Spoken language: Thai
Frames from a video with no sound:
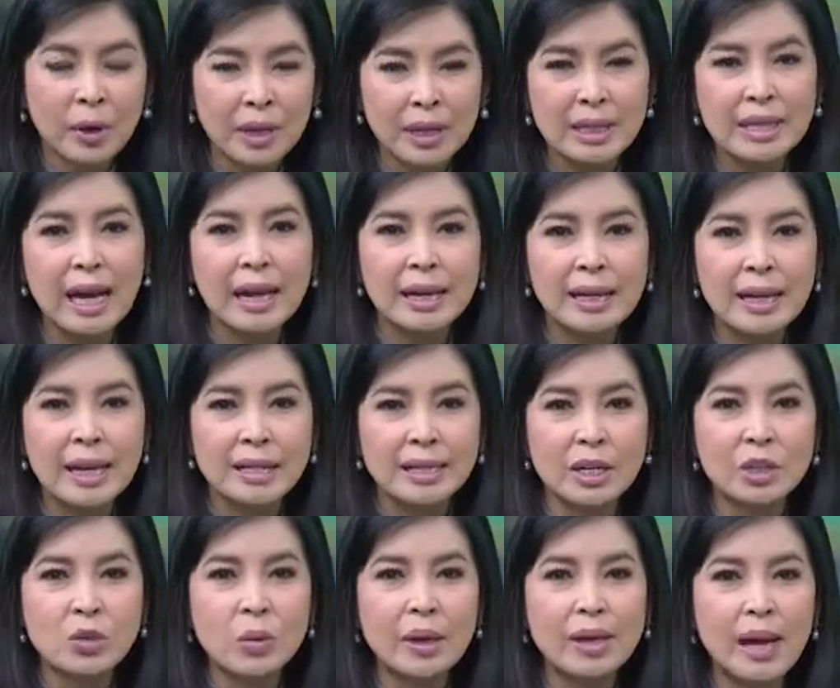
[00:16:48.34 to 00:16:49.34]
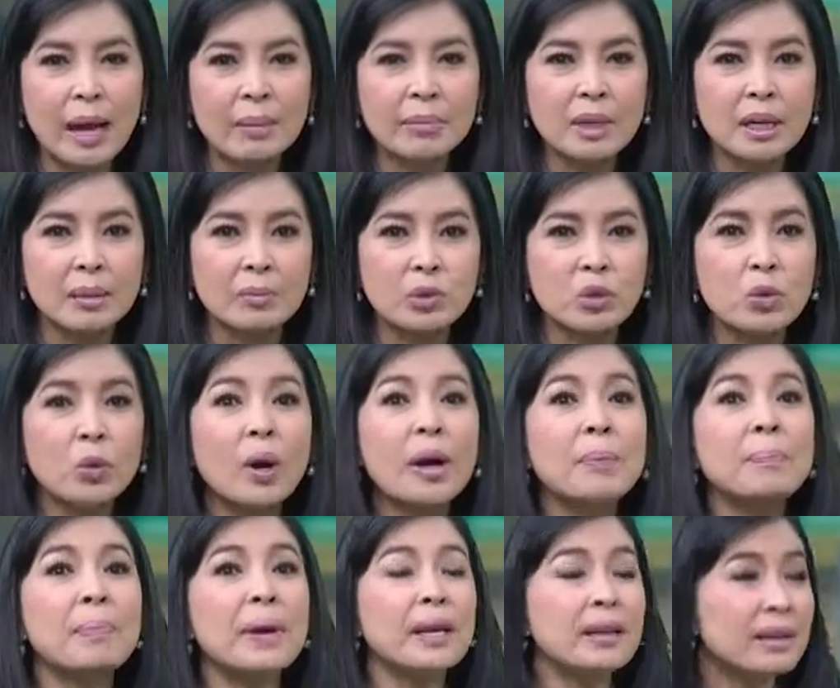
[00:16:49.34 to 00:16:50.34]
บริจาคหรืออยากจะช่วยน้ำดื่ม ช่วย
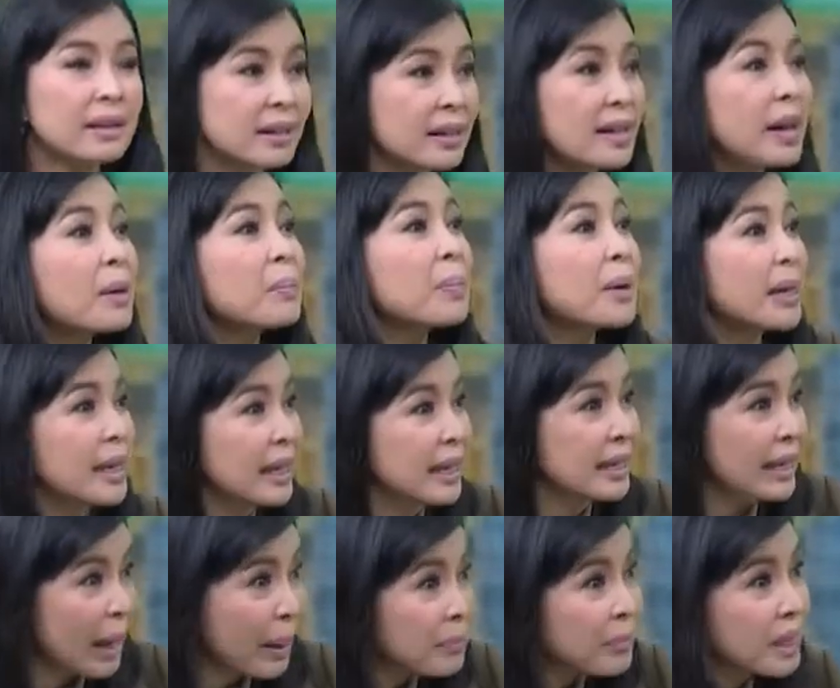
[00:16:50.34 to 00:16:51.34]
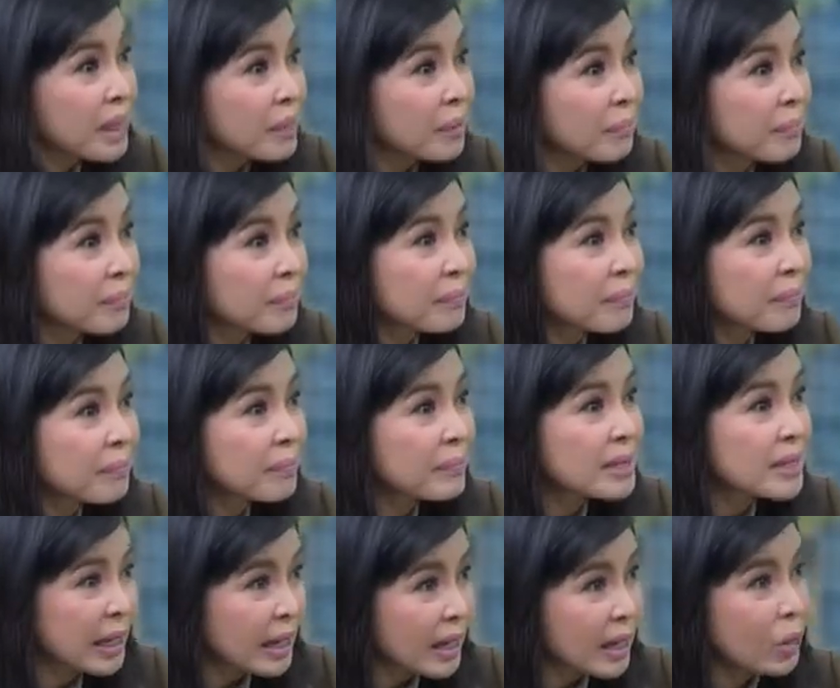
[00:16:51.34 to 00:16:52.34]
เป็นเครื่องผลิตน้ำดื่ม
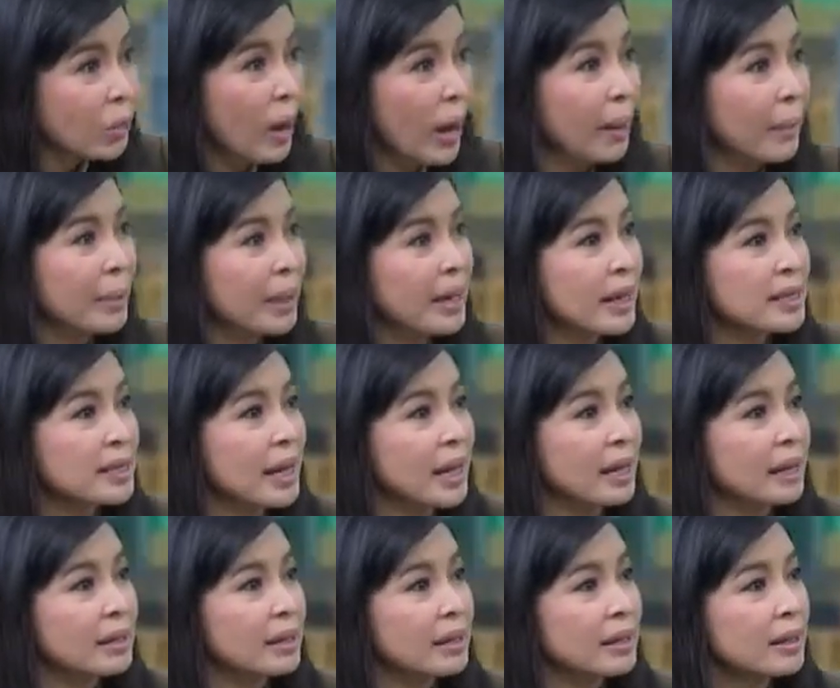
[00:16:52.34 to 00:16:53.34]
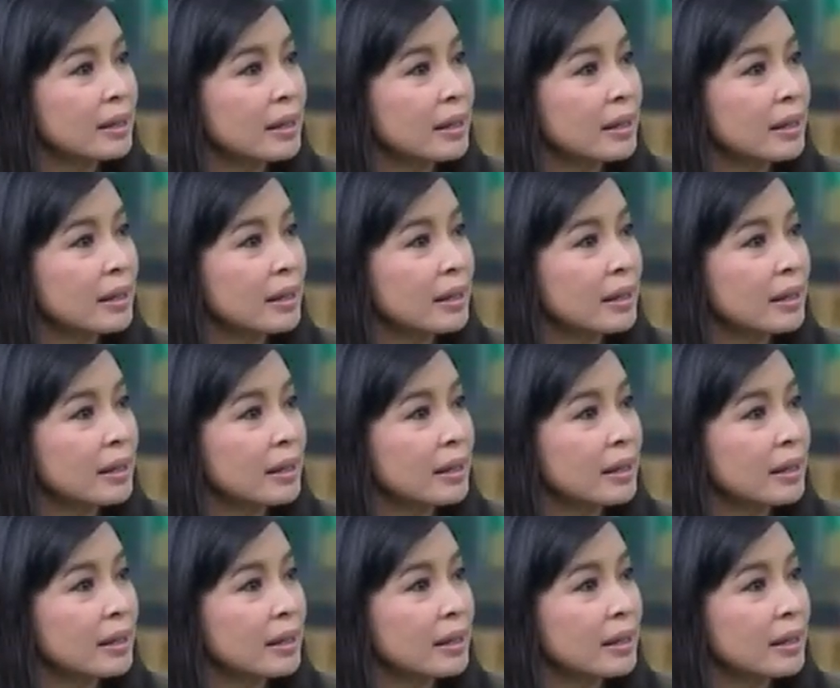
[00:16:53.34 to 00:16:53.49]
จะดีกว่าไหมอาจารย์